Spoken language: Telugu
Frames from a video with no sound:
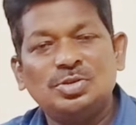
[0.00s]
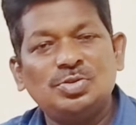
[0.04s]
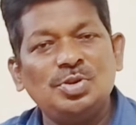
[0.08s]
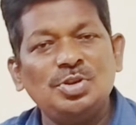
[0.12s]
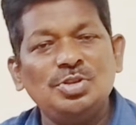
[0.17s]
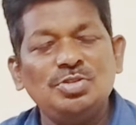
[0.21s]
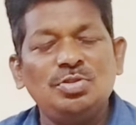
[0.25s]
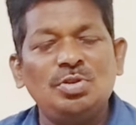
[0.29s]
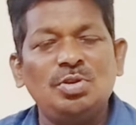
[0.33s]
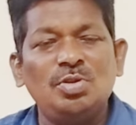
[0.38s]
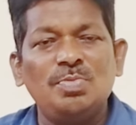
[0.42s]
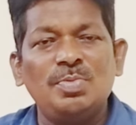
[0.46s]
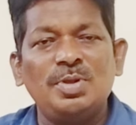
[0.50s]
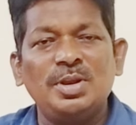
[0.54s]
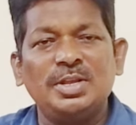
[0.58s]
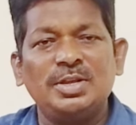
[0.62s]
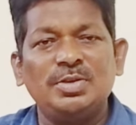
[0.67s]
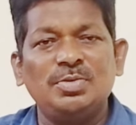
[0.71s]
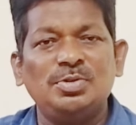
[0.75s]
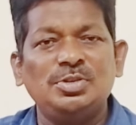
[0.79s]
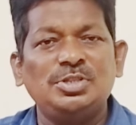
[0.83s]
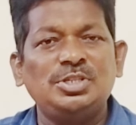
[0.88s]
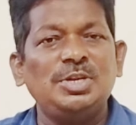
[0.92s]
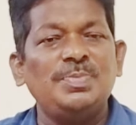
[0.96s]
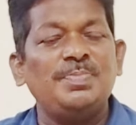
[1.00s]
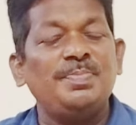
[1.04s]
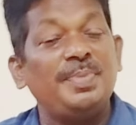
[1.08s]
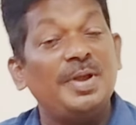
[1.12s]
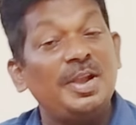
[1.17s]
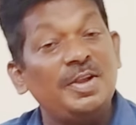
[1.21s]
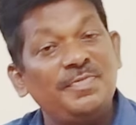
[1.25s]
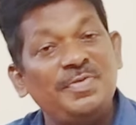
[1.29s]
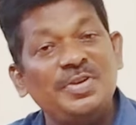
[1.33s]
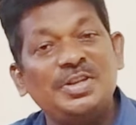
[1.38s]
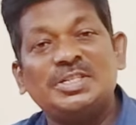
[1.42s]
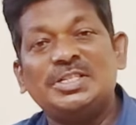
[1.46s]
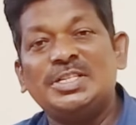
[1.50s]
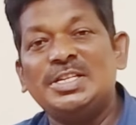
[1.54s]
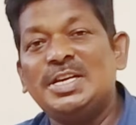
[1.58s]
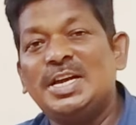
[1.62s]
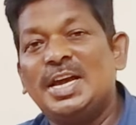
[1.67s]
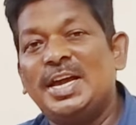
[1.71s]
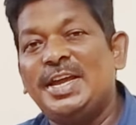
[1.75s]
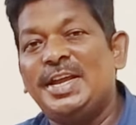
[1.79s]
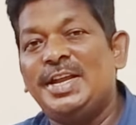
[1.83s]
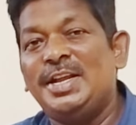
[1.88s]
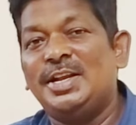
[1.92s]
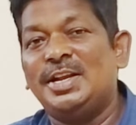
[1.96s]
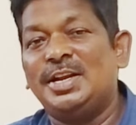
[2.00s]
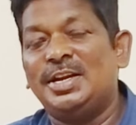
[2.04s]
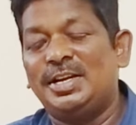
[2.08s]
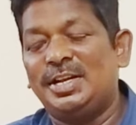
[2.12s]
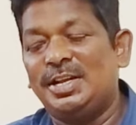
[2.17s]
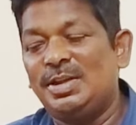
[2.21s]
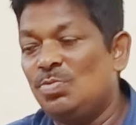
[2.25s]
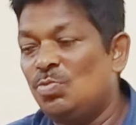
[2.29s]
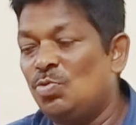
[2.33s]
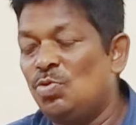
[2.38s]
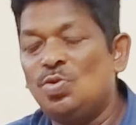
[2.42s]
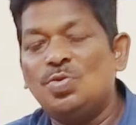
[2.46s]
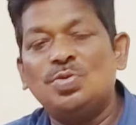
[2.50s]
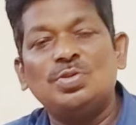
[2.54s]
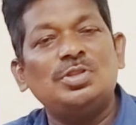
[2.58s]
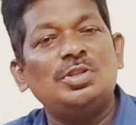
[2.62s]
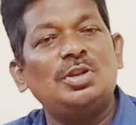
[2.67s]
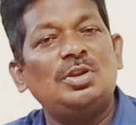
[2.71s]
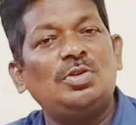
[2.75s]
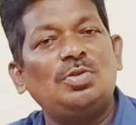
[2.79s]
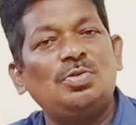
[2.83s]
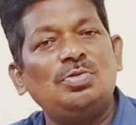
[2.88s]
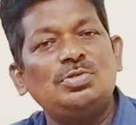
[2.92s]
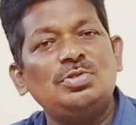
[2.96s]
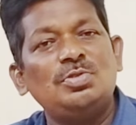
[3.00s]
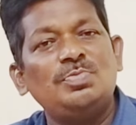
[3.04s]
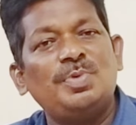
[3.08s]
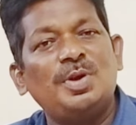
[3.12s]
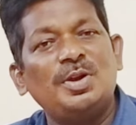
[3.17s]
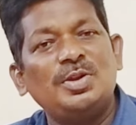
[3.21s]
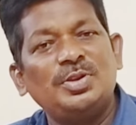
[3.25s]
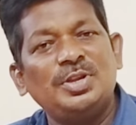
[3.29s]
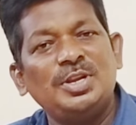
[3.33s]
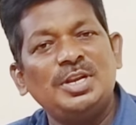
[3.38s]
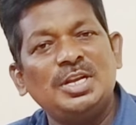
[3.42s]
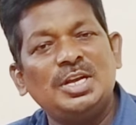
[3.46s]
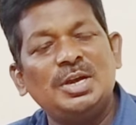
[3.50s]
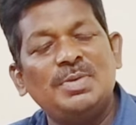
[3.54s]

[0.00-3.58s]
సో ఇందులో మనకి వచ్చే బెనిఫిట్స్ ఇంకా ఏంటంటే మూడు వందల రోజుల పాటు